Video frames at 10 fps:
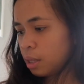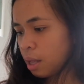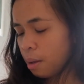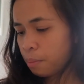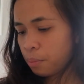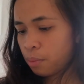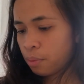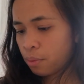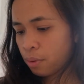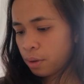
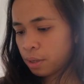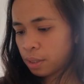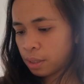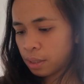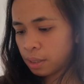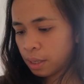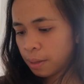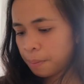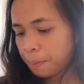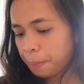Tapos,
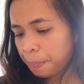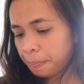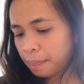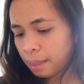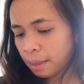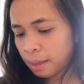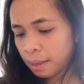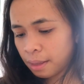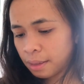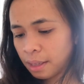
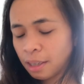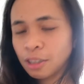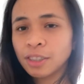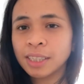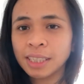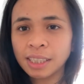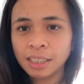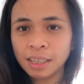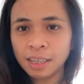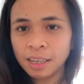thank you,
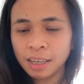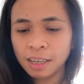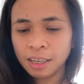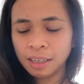sister!